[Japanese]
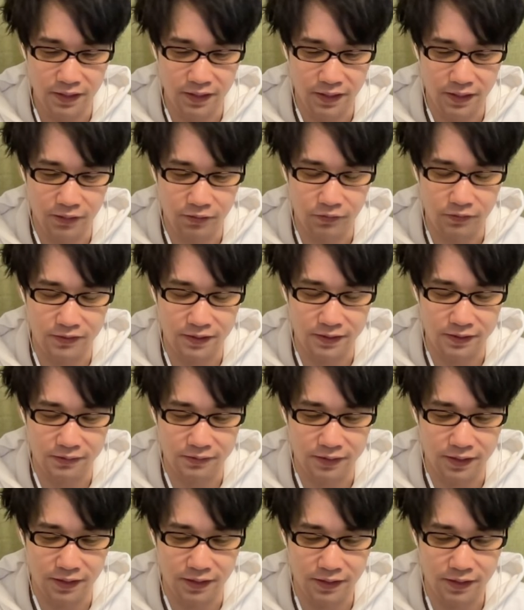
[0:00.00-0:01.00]
あの早
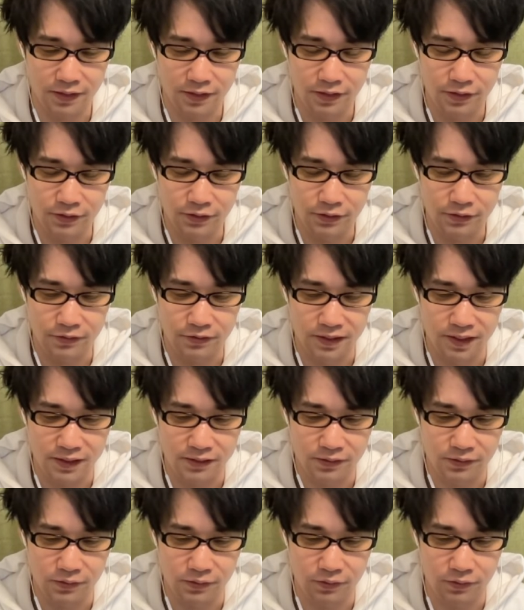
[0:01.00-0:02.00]
速ねユーザー
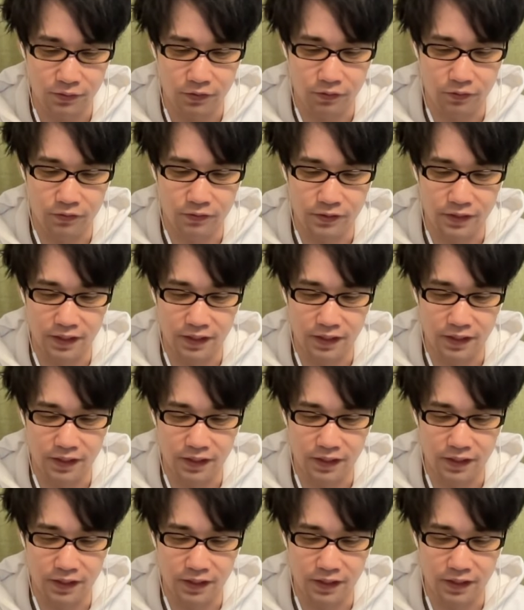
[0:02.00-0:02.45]
情報購入歴